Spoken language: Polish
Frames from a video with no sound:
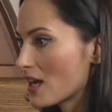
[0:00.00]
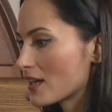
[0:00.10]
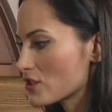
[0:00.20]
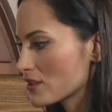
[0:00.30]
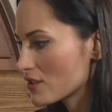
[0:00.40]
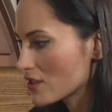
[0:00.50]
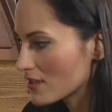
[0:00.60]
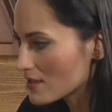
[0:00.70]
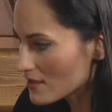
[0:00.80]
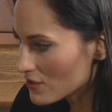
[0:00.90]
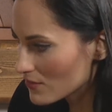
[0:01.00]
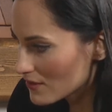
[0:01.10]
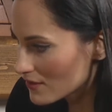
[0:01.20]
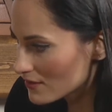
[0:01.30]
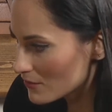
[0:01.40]
A czy jeżeli
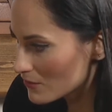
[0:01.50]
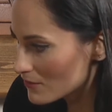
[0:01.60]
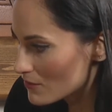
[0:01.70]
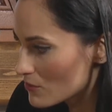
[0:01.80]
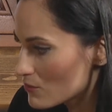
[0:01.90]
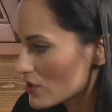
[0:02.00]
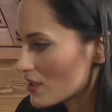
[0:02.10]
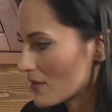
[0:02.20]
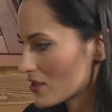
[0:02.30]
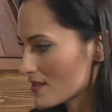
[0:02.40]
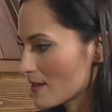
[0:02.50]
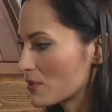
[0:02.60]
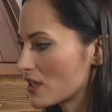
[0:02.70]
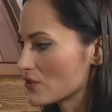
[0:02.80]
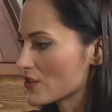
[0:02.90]
jesteśmy przy temacie
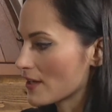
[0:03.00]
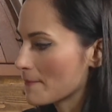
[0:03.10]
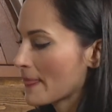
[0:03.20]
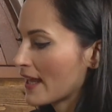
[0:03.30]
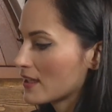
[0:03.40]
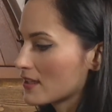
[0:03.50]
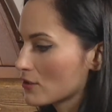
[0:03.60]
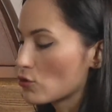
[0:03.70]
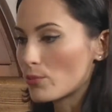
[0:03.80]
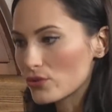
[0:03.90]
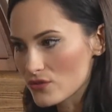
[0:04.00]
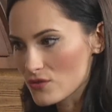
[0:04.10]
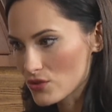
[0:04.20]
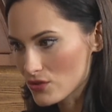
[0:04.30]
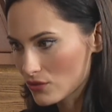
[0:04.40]
zapięcia,
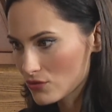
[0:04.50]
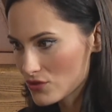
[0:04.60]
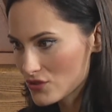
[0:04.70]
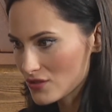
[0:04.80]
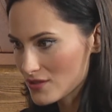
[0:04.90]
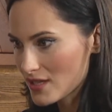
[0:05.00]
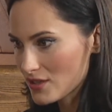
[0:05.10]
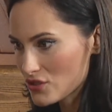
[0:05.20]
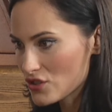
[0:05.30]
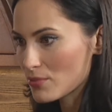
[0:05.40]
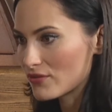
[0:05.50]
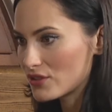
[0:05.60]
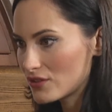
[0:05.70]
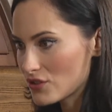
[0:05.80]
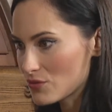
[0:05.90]
kupując biustonosz, zdaje się, że
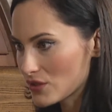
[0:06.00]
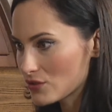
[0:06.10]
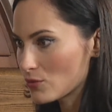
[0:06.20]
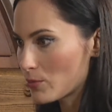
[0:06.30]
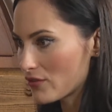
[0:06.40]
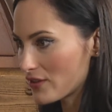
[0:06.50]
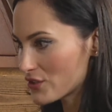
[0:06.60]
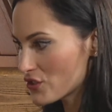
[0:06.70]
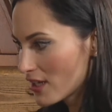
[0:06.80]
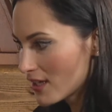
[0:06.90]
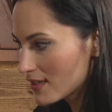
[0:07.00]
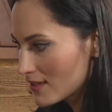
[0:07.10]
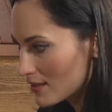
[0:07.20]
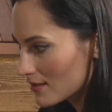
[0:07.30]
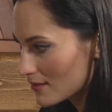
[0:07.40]
powinniśmy kupować
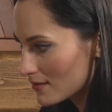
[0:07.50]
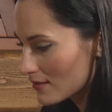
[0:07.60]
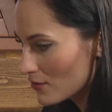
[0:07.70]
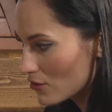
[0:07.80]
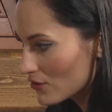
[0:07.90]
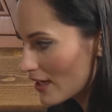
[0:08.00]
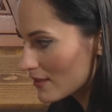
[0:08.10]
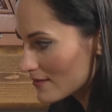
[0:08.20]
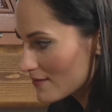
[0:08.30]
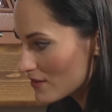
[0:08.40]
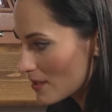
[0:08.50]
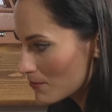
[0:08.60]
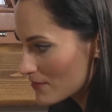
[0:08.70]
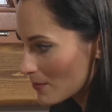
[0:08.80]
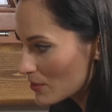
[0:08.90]
go na,
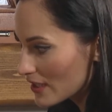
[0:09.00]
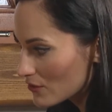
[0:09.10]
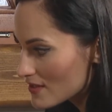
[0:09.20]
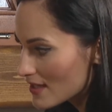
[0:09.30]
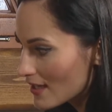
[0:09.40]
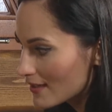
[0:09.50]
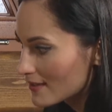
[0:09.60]
zapięcie zapominając na